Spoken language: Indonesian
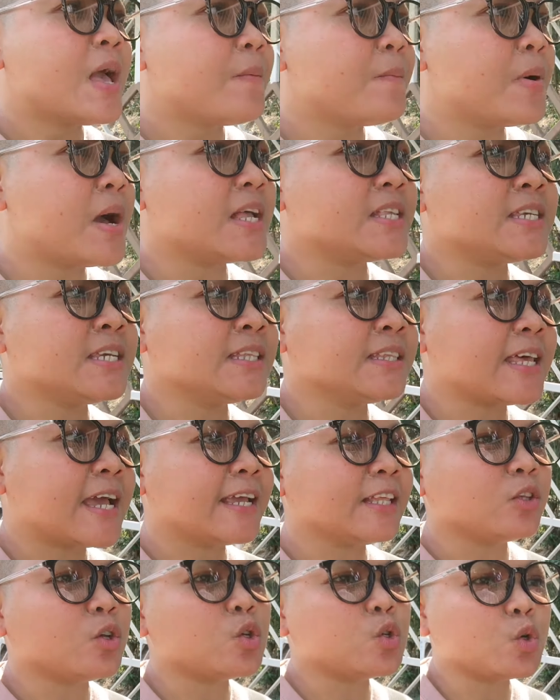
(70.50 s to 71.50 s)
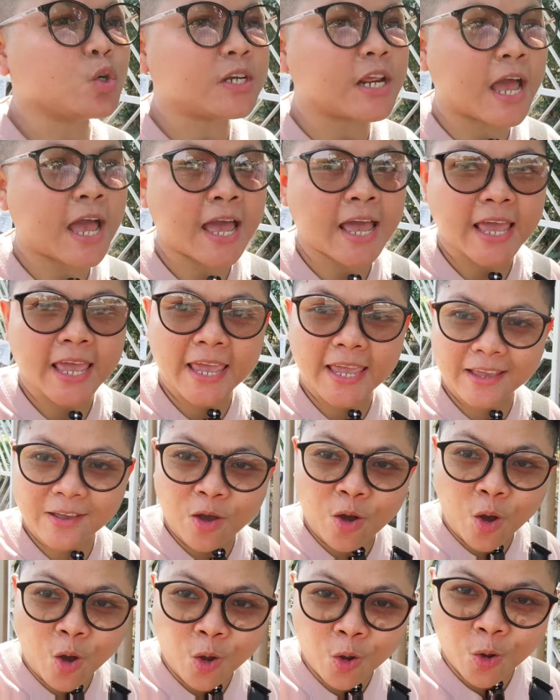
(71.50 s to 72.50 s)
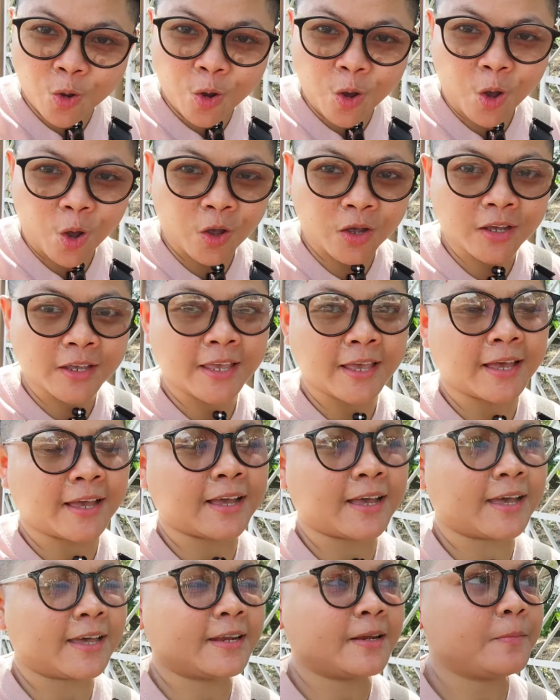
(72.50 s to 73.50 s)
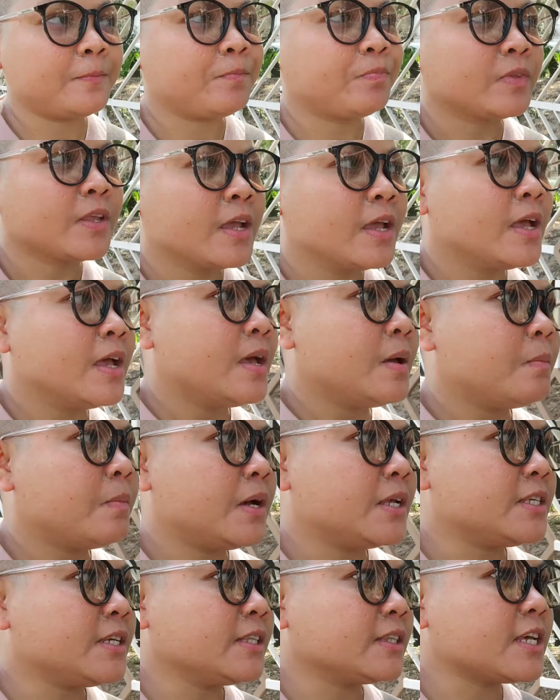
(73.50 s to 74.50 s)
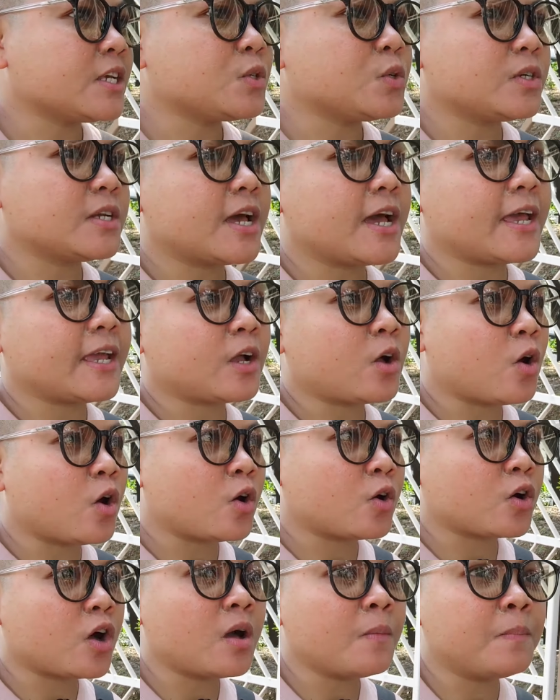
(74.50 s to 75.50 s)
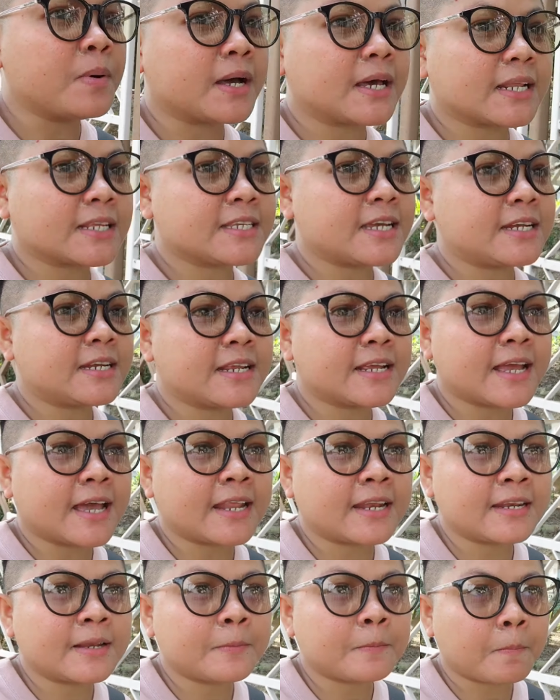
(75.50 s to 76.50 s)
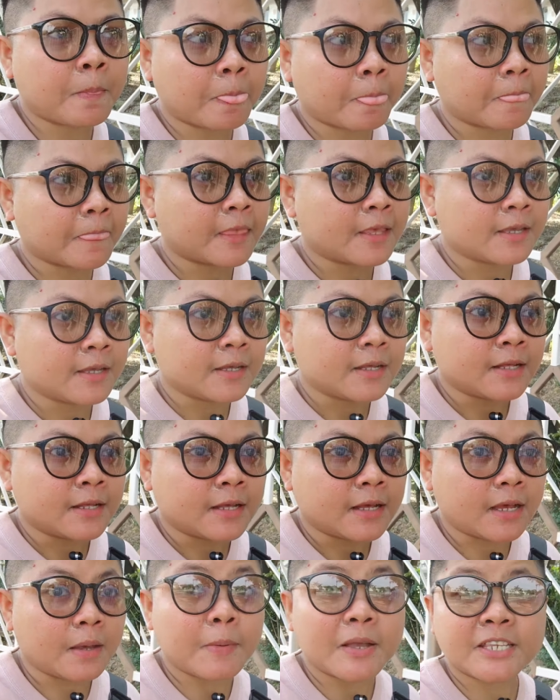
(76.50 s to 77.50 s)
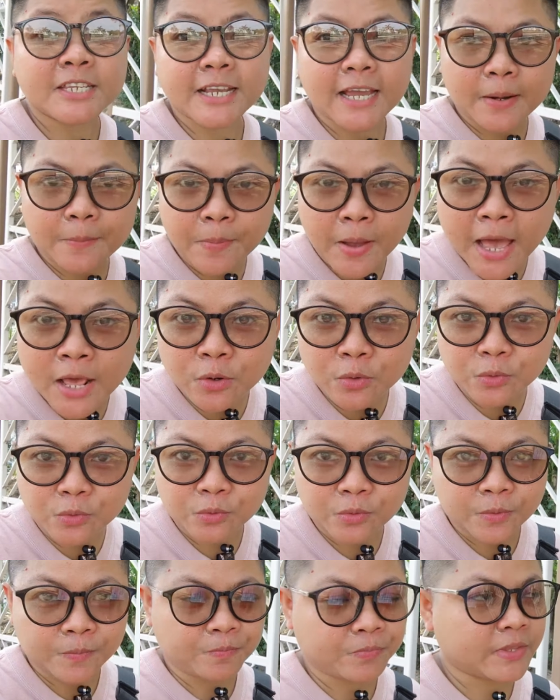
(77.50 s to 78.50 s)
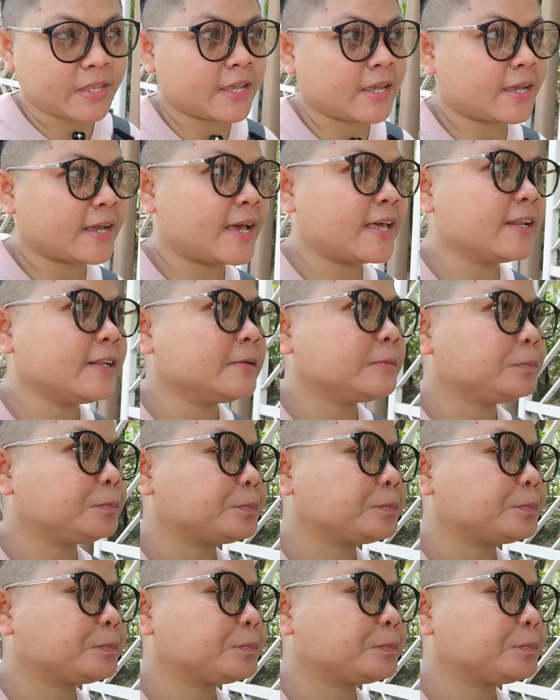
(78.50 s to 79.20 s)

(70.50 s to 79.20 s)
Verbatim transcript: Mbak Cinta itu sudah ek Hong Kong ya kan Mbak Cinta sudah ek Hong Kong bekerja dengan majikan baru ya kan